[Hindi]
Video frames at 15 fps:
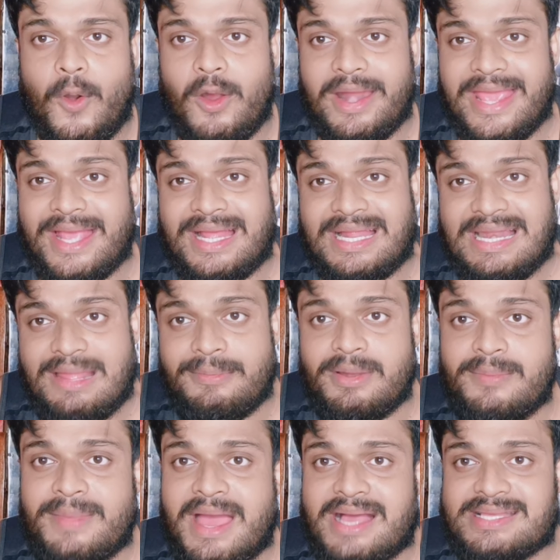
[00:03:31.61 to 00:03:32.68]
और एक
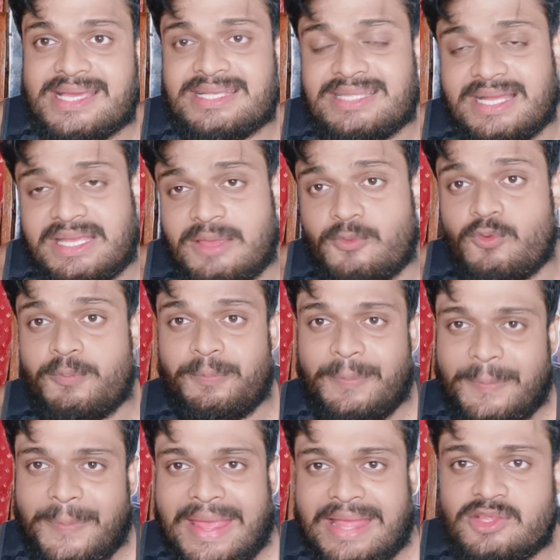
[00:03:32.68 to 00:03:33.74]
लेवल में आ जाए ताकि वो
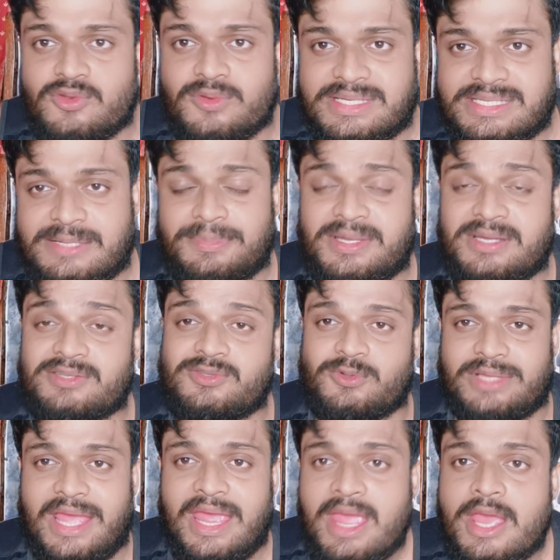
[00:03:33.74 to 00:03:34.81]
पेन जो रिसेप्टर्स
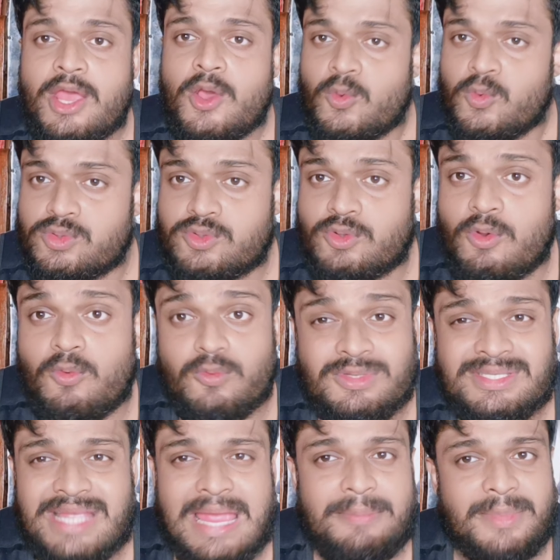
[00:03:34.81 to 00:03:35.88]
होते हैं उसको
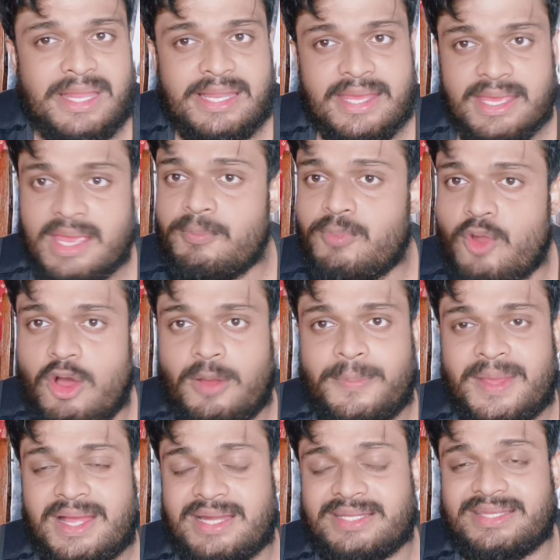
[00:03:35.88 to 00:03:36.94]
उस टाइम के लिए ये ब्लॉक
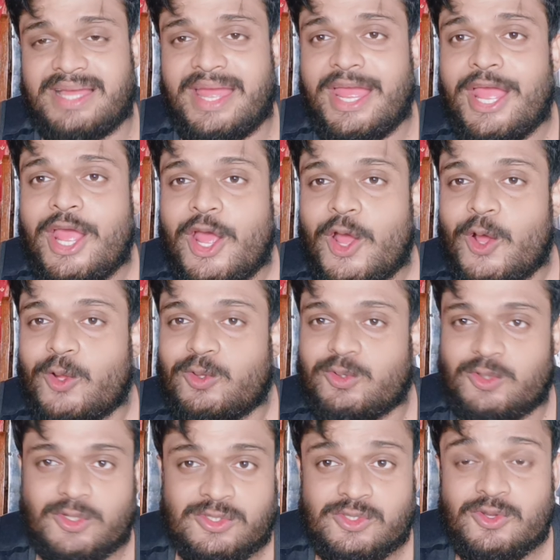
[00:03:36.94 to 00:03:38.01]
भी करता है
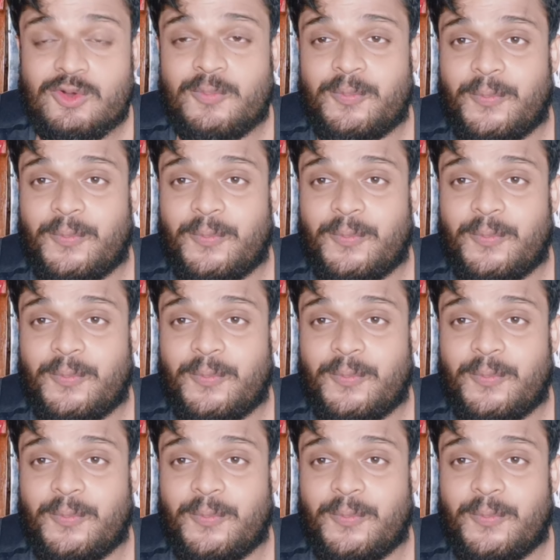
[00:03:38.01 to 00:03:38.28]
तो दोस्तों